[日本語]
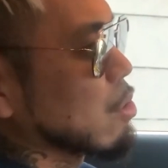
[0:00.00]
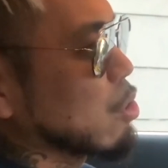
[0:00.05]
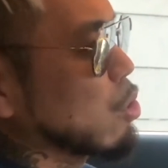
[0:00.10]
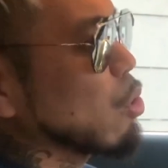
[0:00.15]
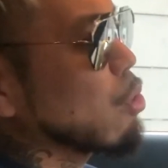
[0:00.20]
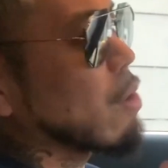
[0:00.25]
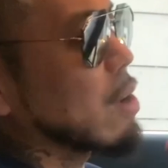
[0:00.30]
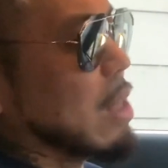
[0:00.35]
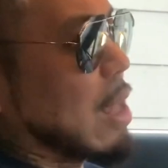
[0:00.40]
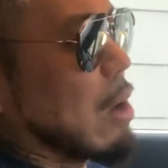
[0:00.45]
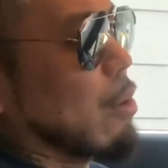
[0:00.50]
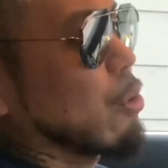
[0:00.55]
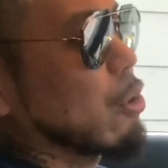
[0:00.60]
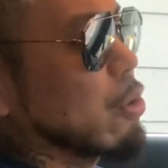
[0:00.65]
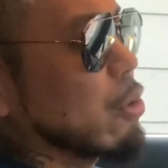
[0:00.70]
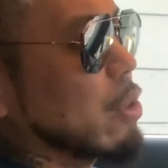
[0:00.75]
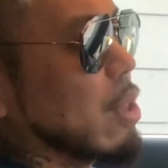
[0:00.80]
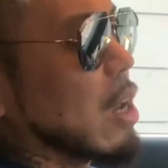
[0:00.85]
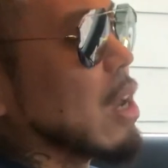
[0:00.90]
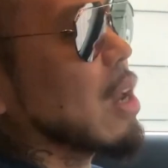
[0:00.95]
今日はね、
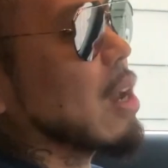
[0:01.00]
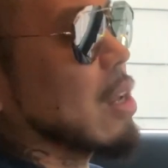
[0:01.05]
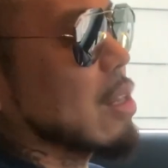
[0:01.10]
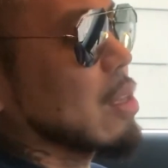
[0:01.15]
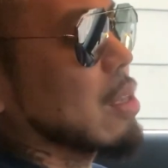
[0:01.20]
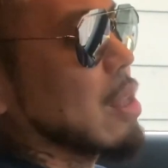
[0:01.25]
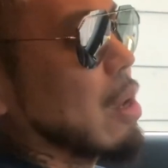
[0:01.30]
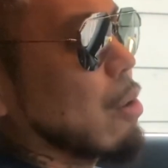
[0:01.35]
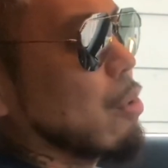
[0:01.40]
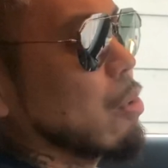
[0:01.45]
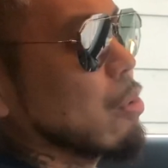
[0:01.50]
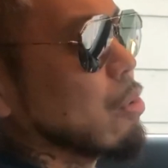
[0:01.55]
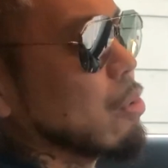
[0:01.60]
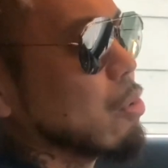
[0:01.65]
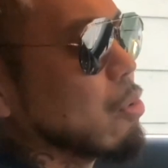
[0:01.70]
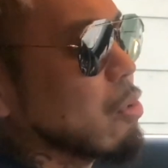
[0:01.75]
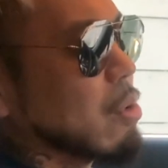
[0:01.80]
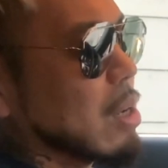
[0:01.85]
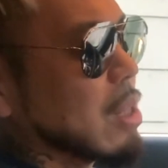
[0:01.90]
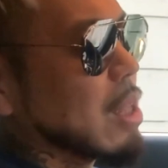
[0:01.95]
俺の願いがあって、この
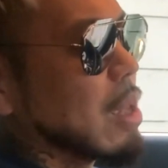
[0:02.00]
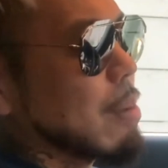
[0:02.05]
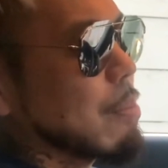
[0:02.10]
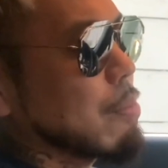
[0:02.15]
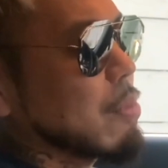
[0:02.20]
動画で